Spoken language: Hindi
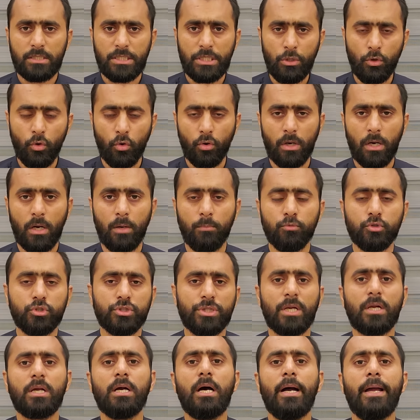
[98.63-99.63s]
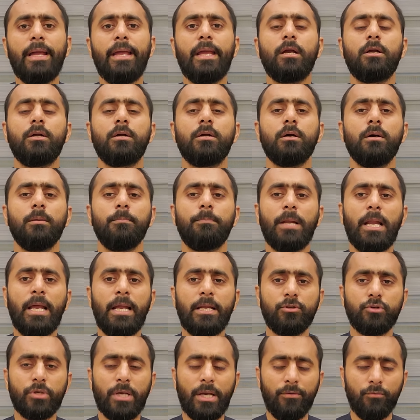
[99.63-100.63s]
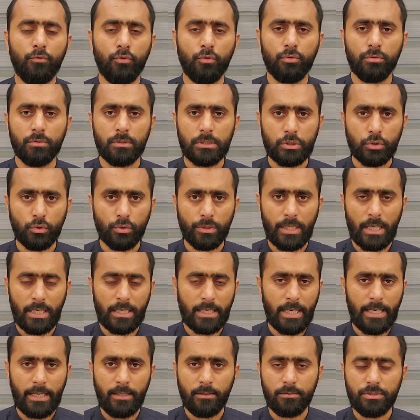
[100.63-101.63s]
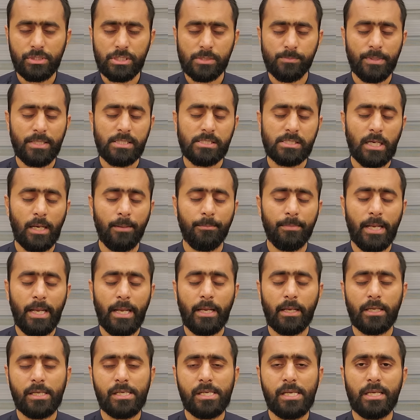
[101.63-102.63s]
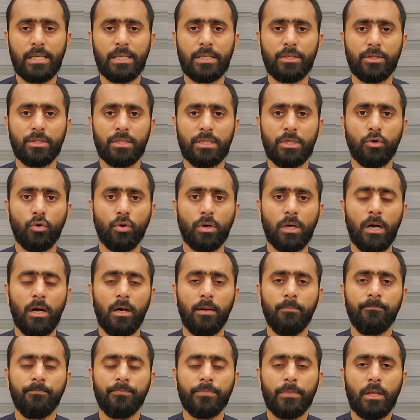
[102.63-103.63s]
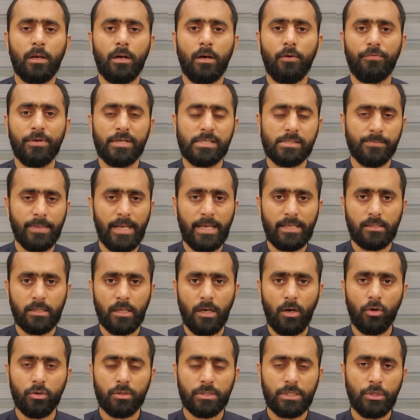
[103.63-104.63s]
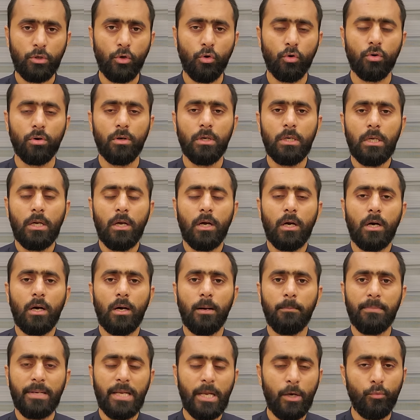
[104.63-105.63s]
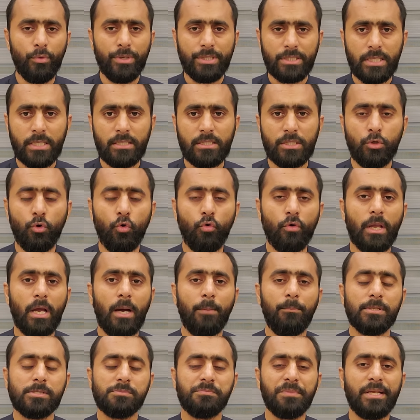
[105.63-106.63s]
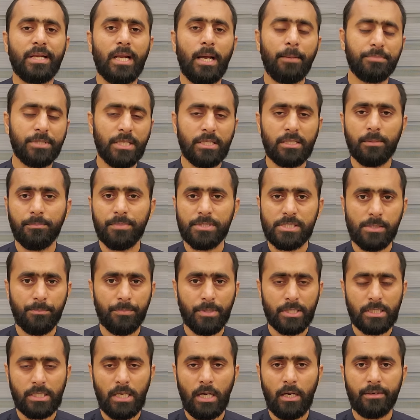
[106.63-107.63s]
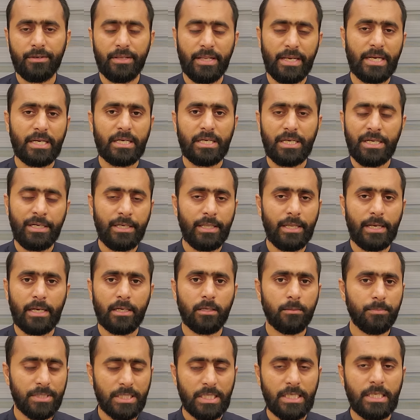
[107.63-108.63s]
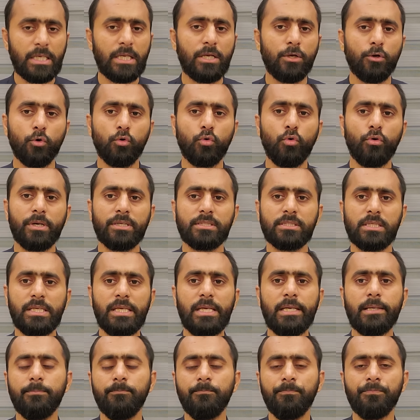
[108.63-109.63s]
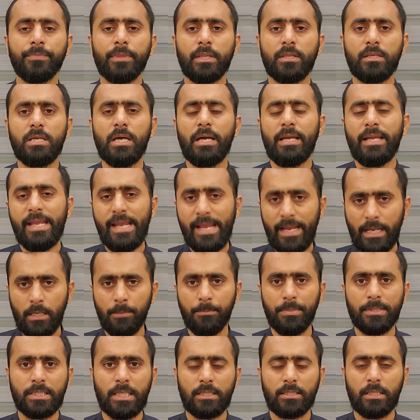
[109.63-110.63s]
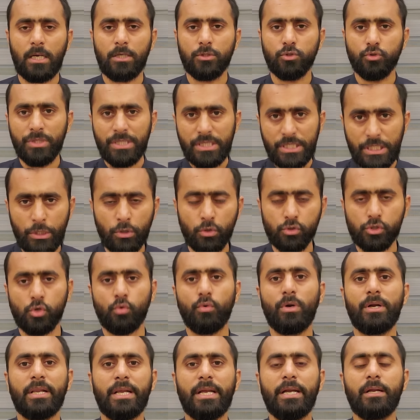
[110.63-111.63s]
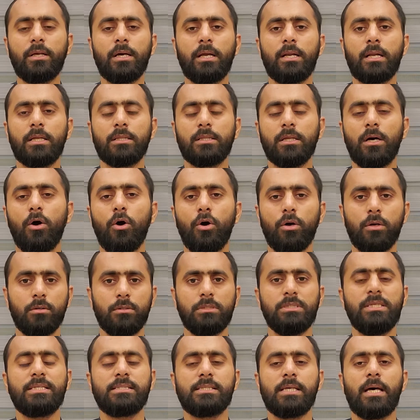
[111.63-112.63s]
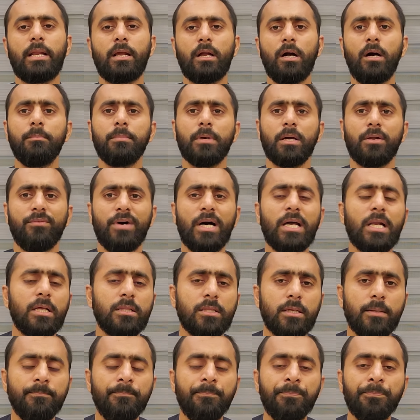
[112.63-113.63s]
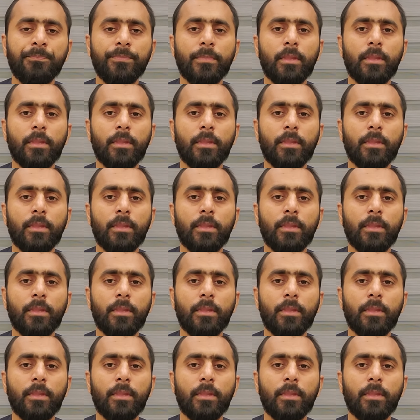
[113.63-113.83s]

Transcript: तीनों का मुश्तरक एक प्लान जो है वो जो लग रहा है जिस पर इल्ज़ाम है कि ये इन तीनों का फिक्स मैच था और तीनों मिले हुए थे तीनों के आपस में रबते थे पसे पर्दा डायरेक्ट इनडायरेक्ट पता नहीं किन लोगों के ज़रिए या एक ही बंदा था जो इन तीनों से कोऑर्डिनेट कर रहा था और ये सारे काम करवा रहा था